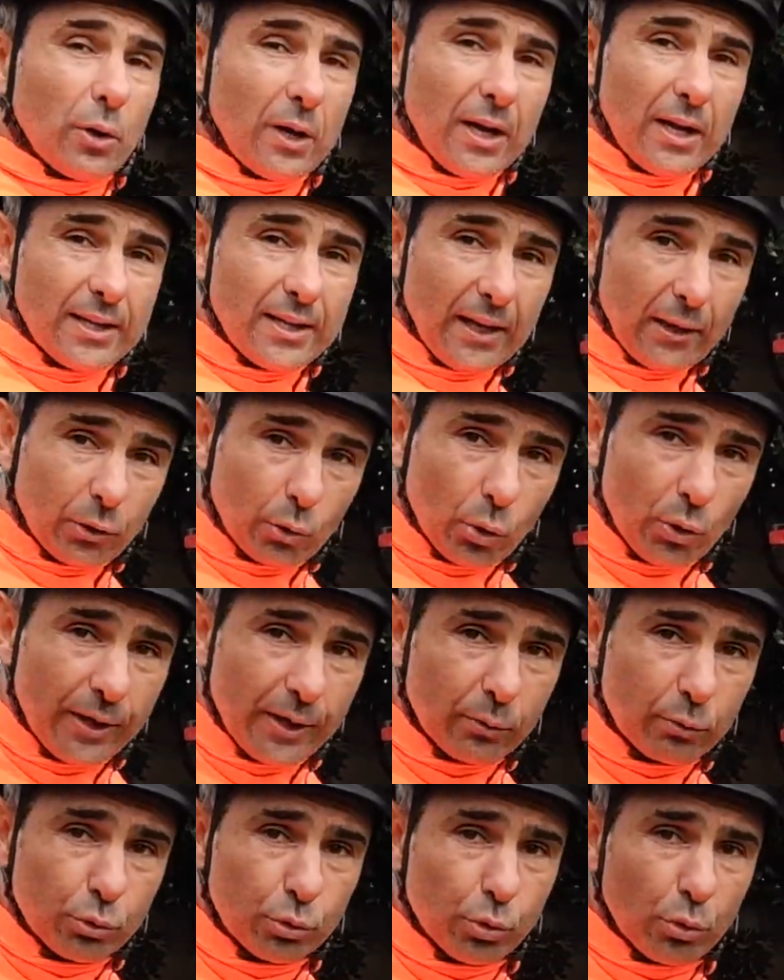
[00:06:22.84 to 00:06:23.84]
là il n'y a que des
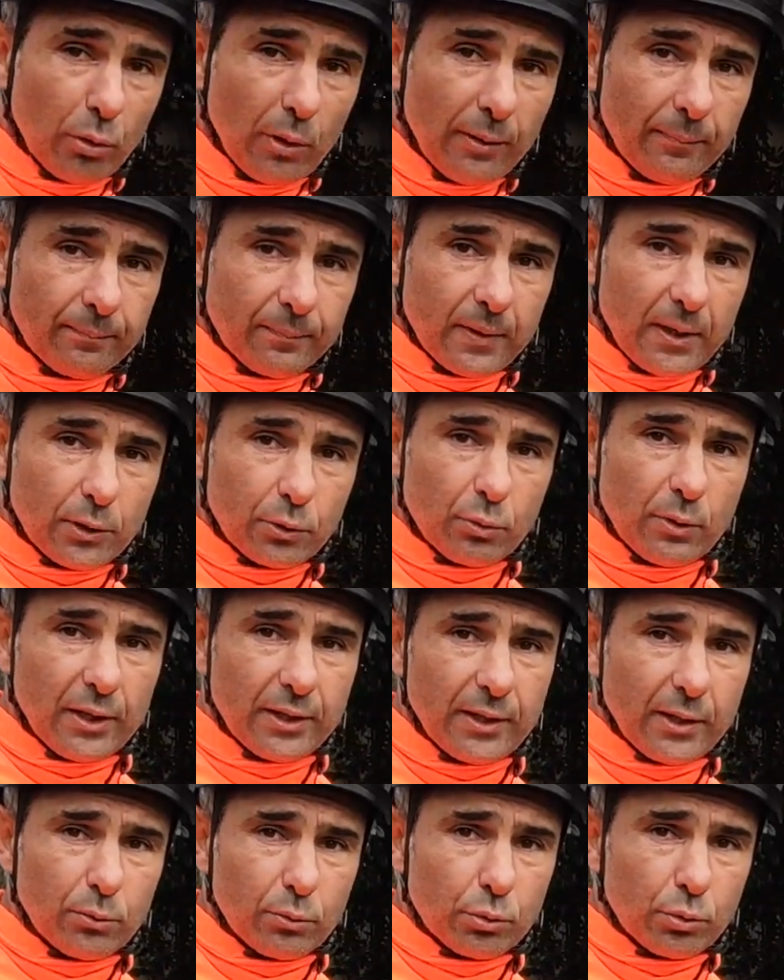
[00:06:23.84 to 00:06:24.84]
couteaux, hein. là tu n'as que
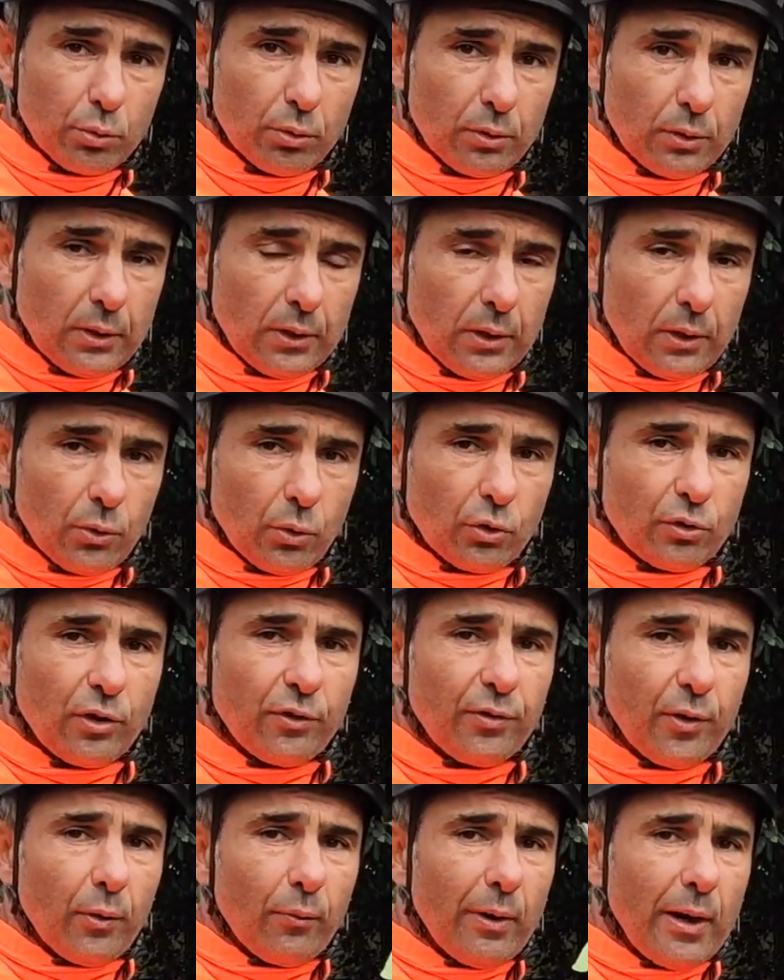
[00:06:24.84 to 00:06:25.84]
des couteaux. Donc je vais te
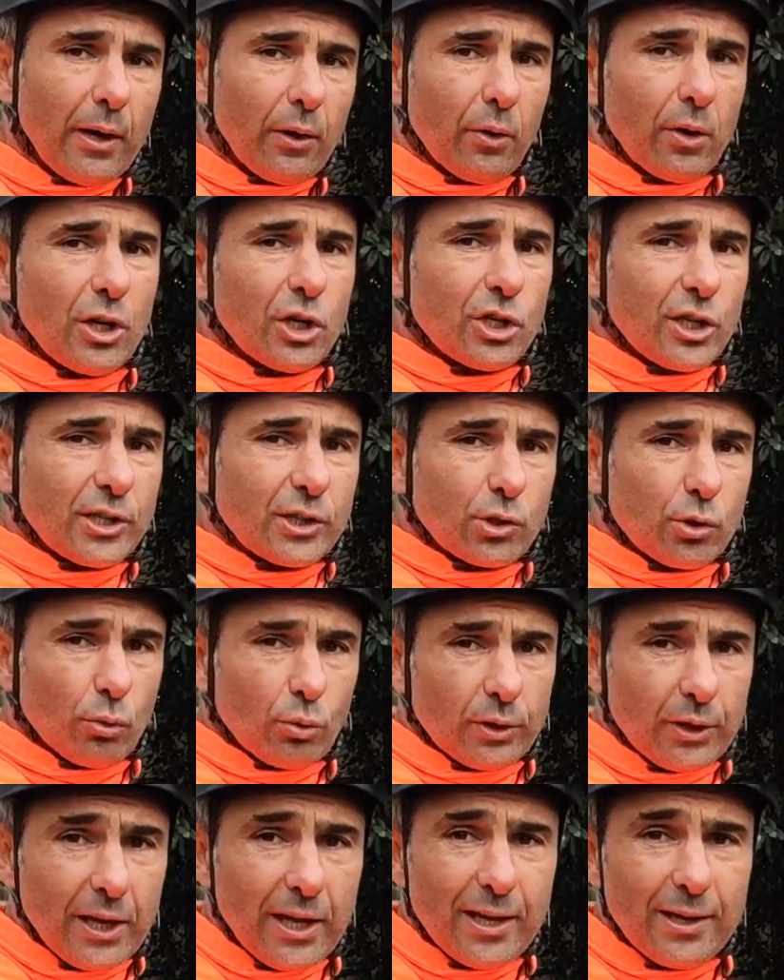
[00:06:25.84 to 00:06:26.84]
faire voir euh, l'éjection
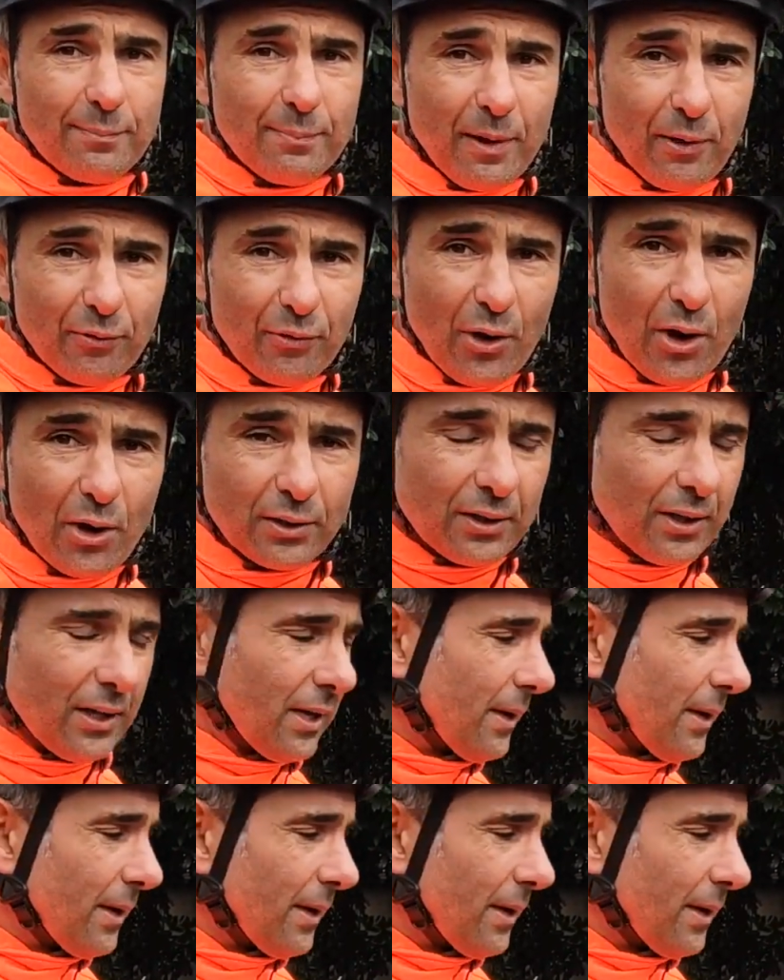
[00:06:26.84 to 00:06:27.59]
qui est hyper forte.